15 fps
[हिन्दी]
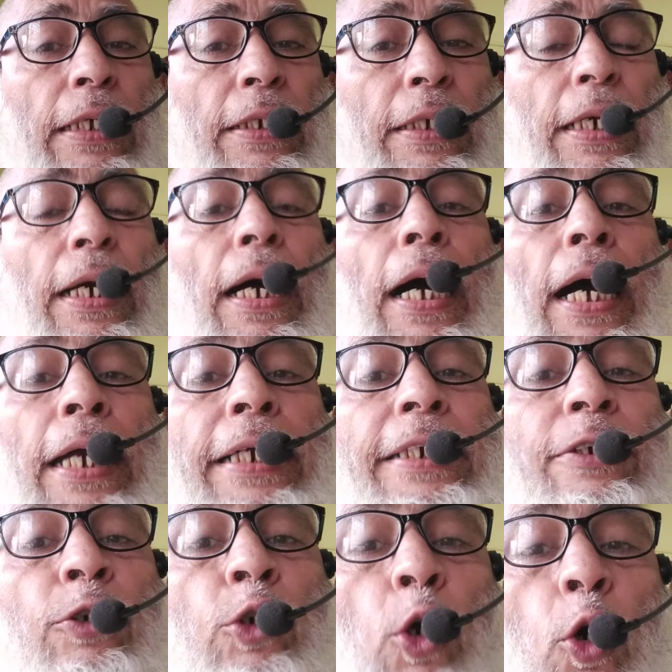करिए आई
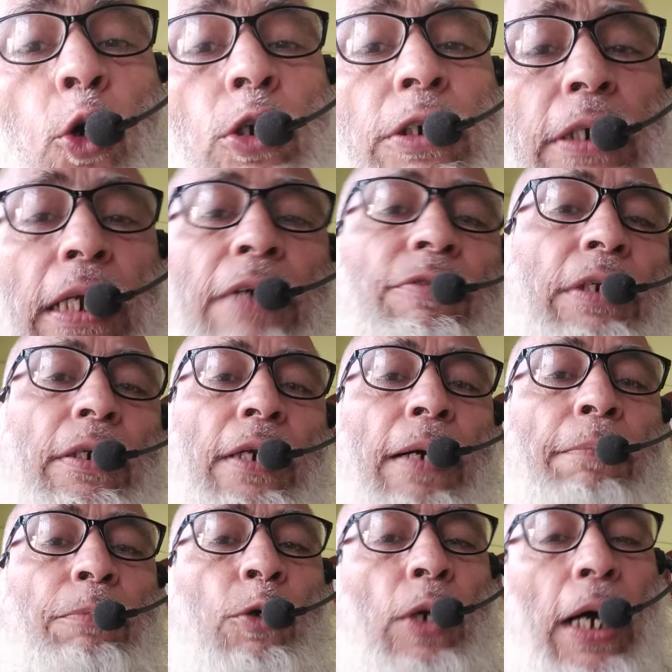डोंट लिव इन
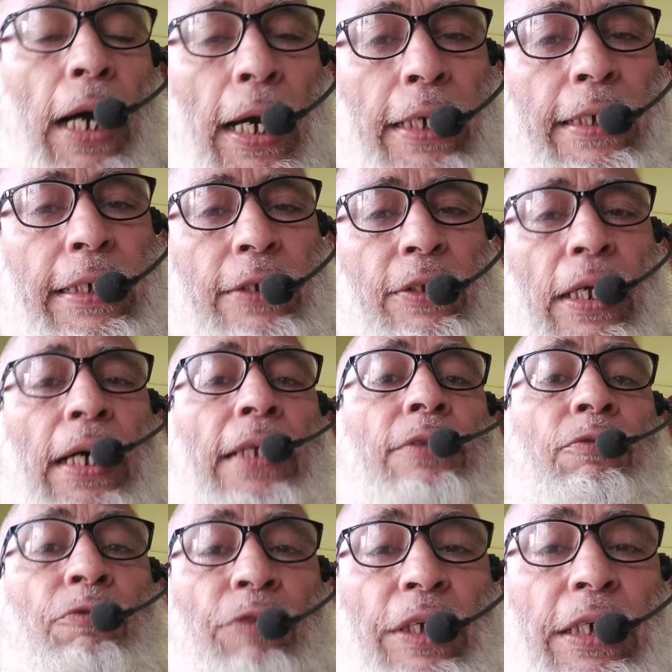रामपुर आई के
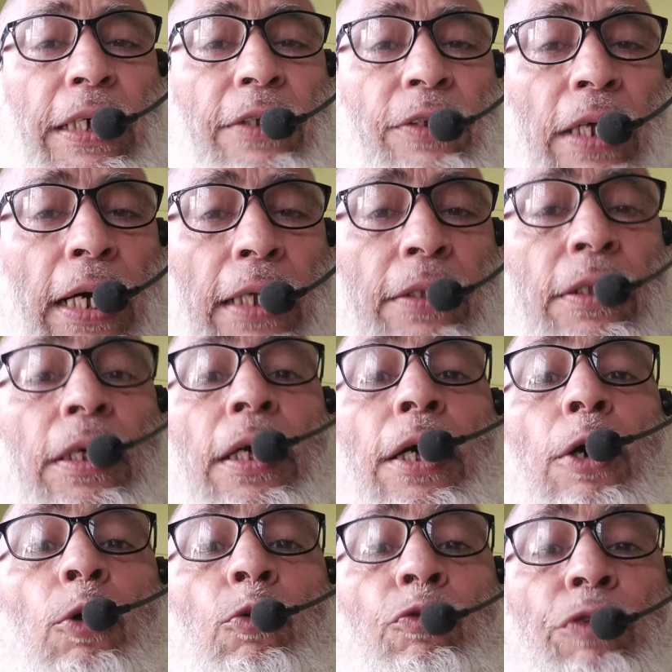साथ वी के साथ
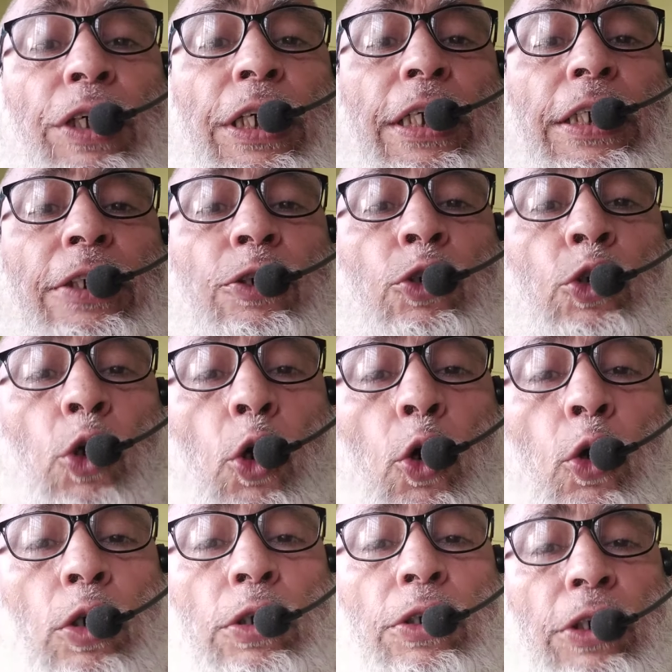वी डोंट